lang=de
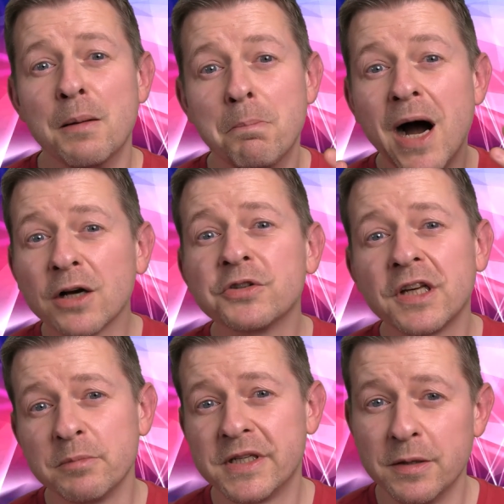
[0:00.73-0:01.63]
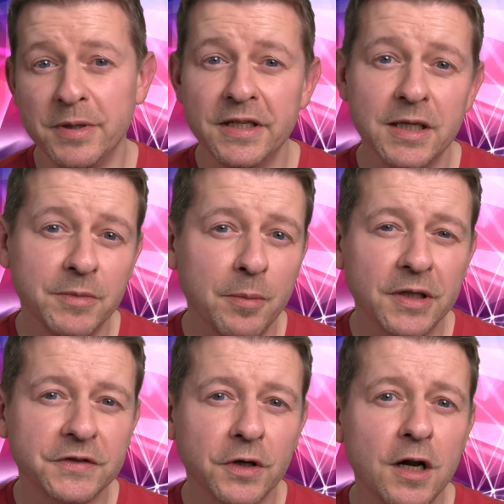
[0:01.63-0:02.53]
Markus hat mich gebeten, ihm
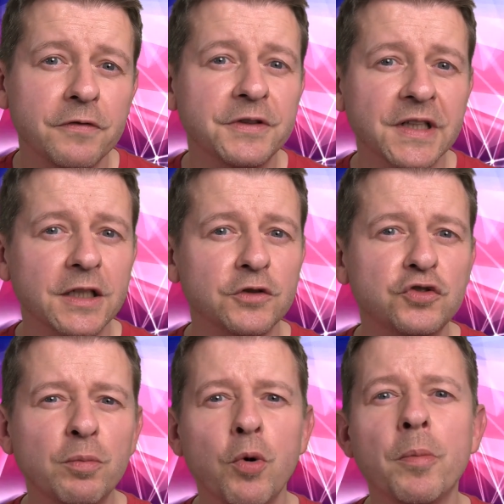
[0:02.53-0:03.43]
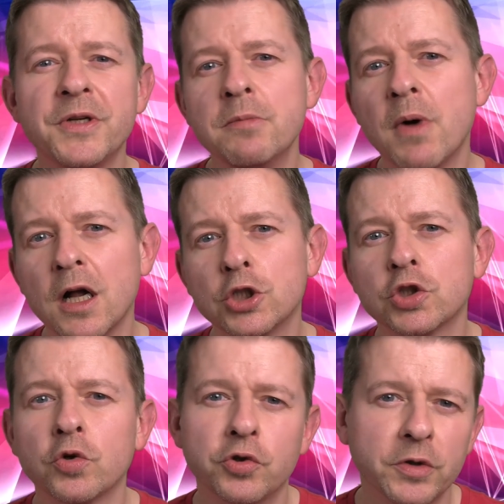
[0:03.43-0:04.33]
dabei zu helfen, seine suboptimal
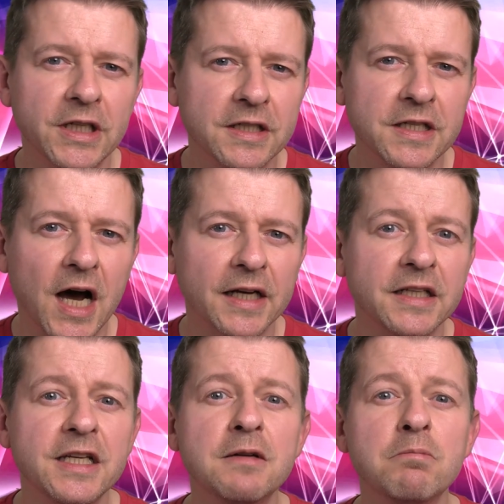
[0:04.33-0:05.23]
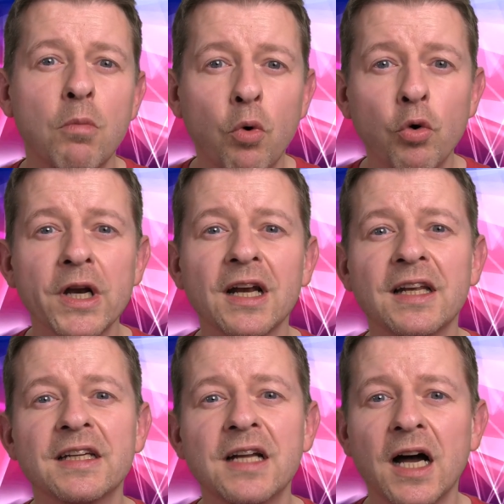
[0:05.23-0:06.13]
strukturierten Daten in
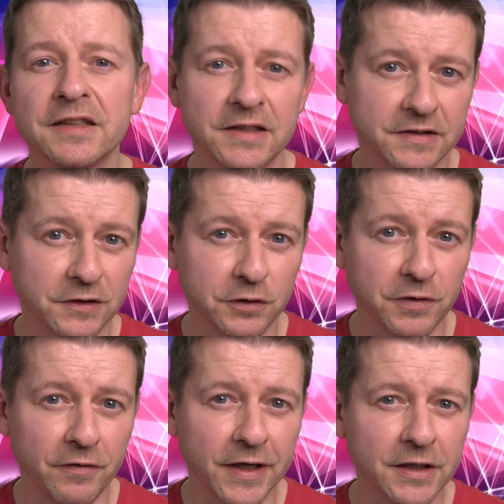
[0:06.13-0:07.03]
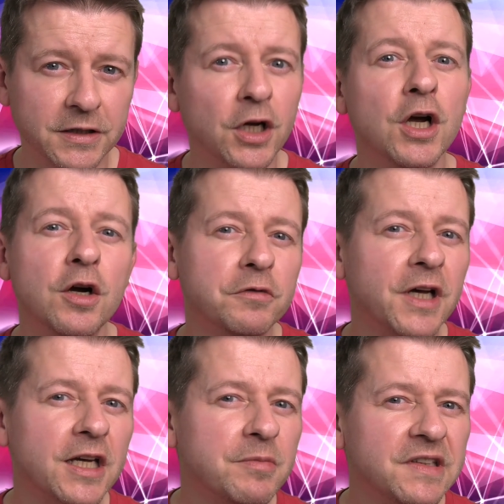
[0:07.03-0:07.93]
monatliche Datensätze zu verwandeln. Und
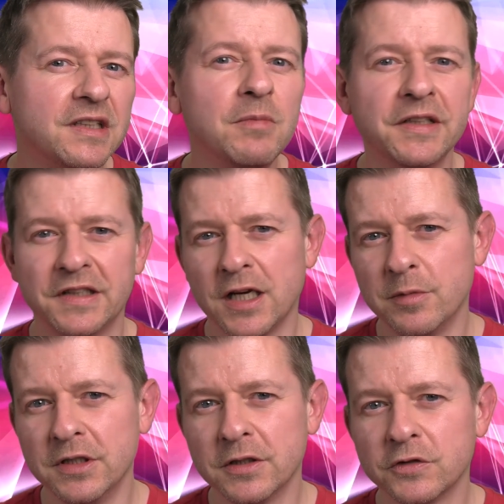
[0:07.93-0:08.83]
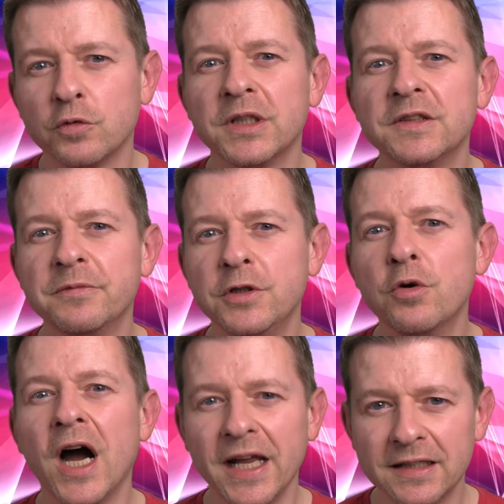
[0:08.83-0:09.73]
da ich mir ziemlich sicher bin, dass du bei diesem
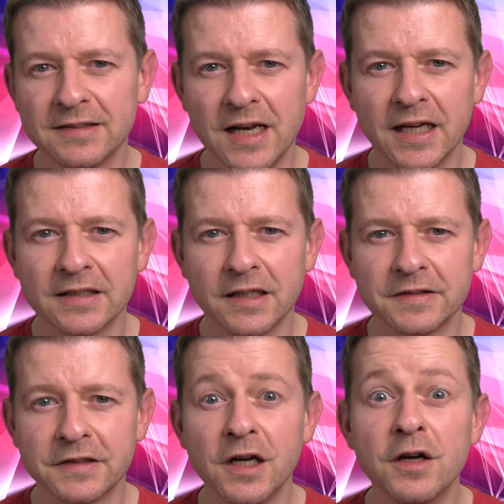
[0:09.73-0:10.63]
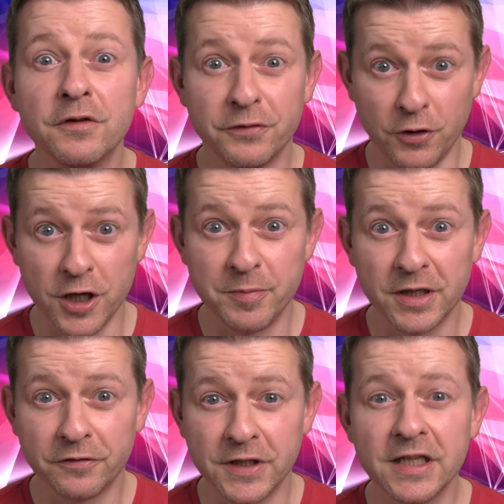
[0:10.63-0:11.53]
Video einiges lernen kannst, freue ich
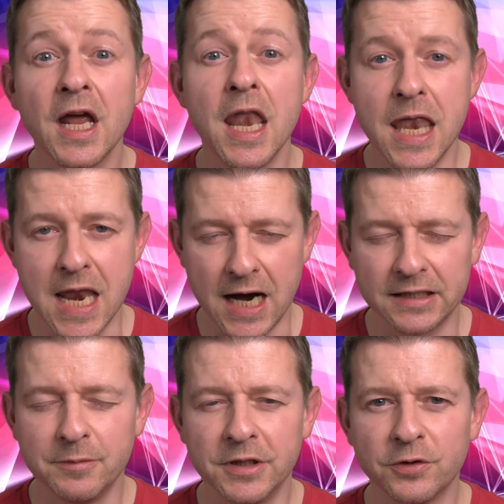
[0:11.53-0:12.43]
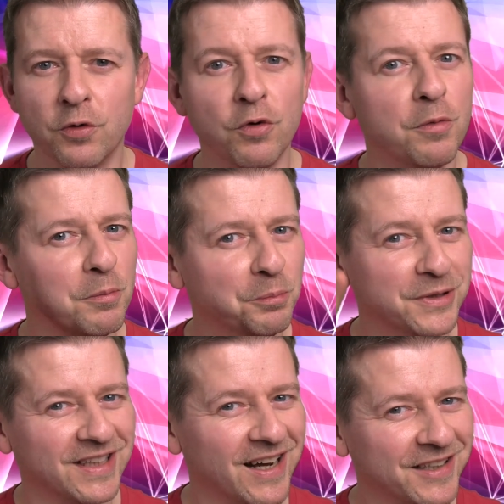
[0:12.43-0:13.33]
mich auf dich nach dem Intro.
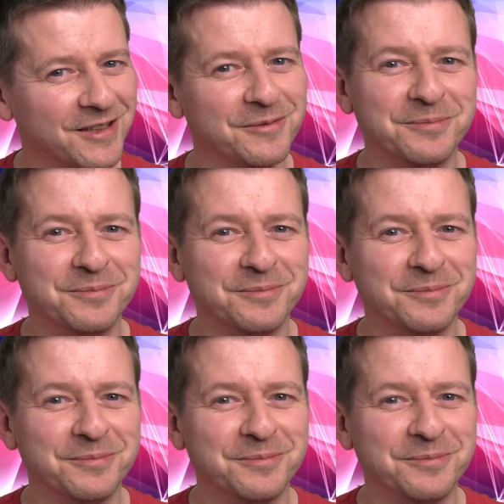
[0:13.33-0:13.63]
Bis gleich.